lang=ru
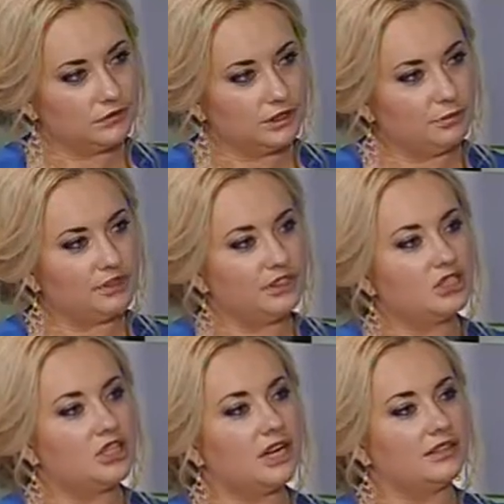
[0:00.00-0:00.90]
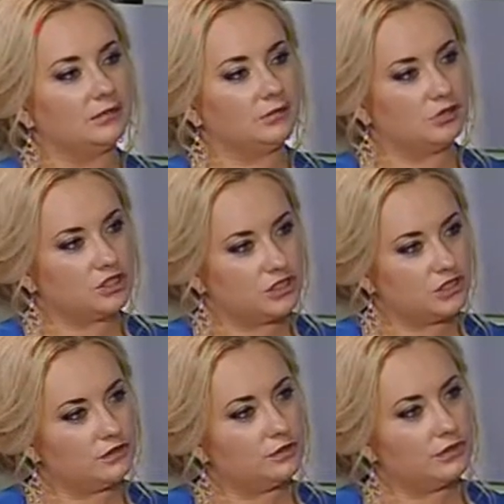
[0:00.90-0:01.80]
и подышать немножко
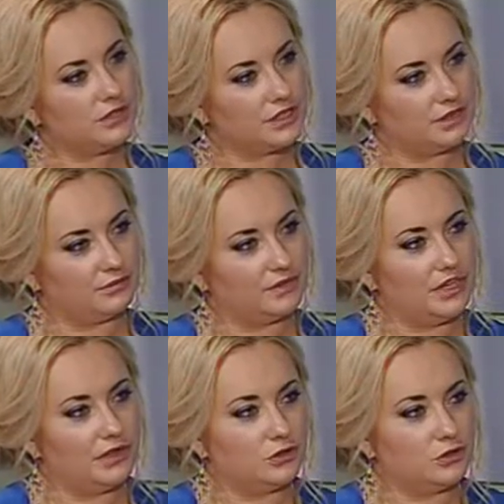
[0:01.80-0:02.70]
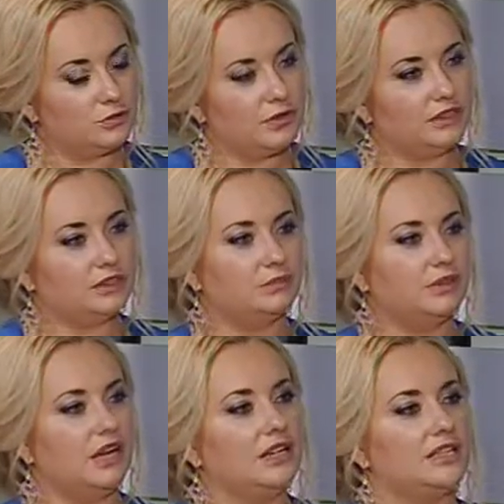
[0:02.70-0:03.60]
животиком, то есть чтобы они
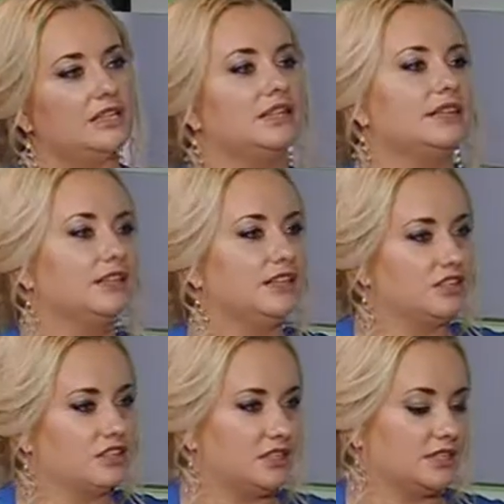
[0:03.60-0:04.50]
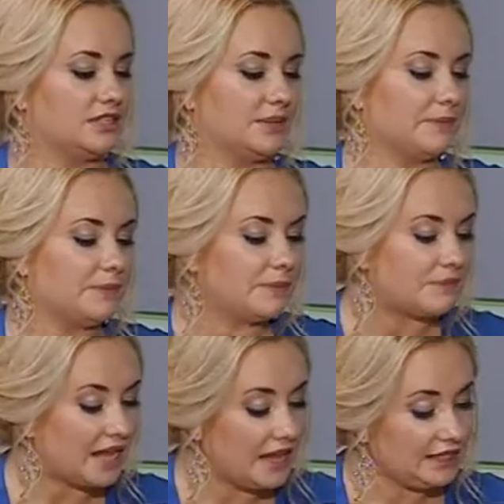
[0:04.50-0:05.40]
напитались энергией женской.
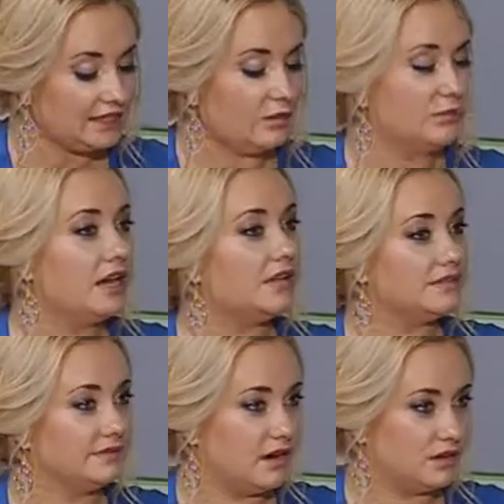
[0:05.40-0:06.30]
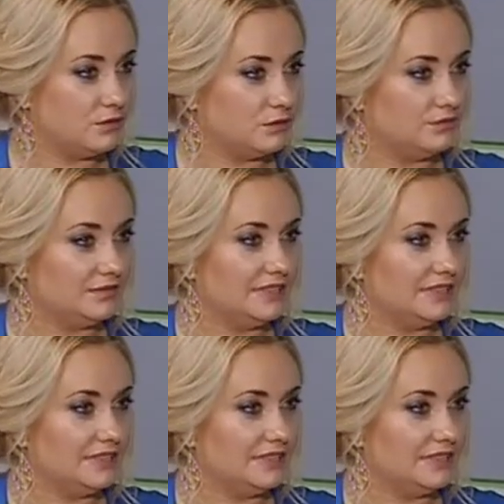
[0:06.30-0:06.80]
И обнять вазу,